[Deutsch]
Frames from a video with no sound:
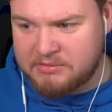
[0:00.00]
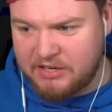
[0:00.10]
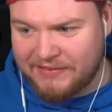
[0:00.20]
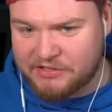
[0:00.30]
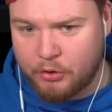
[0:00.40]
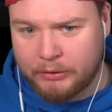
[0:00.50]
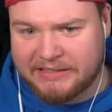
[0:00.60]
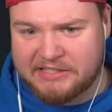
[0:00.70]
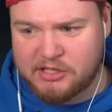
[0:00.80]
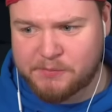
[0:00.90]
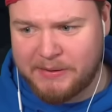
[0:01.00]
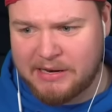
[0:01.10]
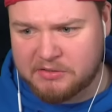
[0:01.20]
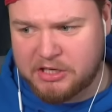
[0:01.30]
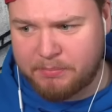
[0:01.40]
Haben Sie was gehört, dass hier
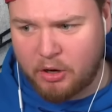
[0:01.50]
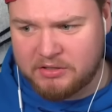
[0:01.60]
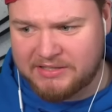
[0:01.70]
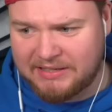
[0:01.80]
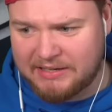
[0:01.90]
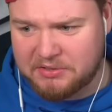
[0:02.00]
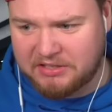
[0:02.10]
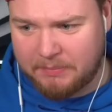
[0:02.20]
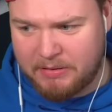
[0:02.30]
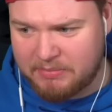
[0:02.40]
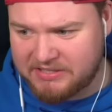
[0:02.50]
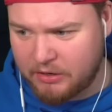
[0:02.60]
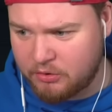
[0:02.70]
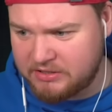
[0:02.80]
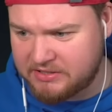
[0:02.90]
Spinnen ausgebrochen sind? Also ich habe hier
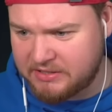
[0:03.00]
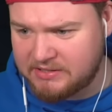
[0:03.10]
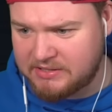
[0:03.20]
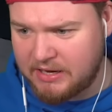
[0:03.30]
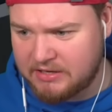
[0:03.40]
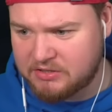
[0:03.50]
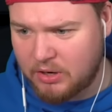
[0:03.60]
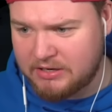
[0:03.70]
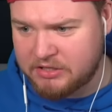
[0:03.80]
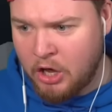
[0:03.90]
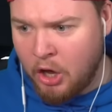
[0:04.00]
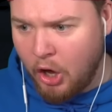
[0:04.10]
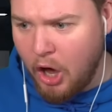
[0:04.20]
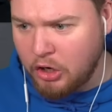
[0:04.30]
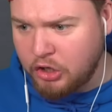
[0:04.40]
bisher noch nichts gesehen. Ist doch alles...
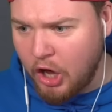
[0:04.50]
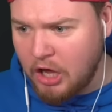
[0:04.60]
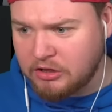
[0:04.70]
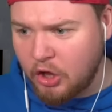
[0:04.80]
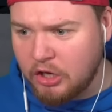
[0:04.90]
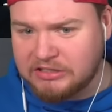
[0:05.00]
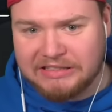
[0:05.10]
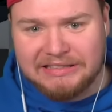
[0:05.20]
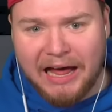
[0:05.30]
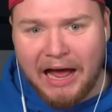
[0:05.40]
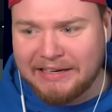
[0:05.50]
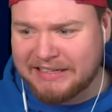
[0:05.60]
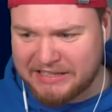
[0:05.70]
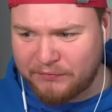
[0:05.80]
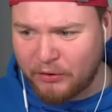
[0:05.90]
Oh Gott, Leute, nein.
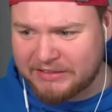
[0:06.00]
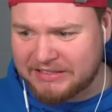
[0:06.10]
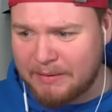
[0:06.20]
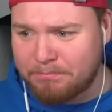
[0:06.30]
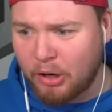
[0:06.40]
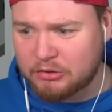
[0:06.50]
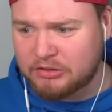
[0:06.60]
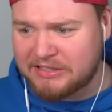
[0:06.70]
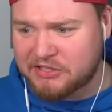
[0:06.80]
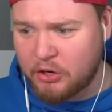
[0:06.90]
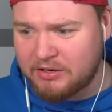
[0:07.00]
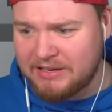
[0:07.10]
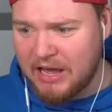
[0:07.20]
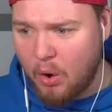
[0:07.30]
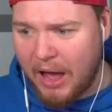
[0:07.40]
Die sind wirklich an Bord und die
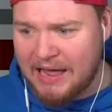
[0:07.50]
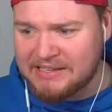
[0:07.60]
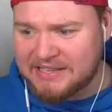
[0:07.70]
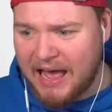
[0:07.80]
zünden hier auch alles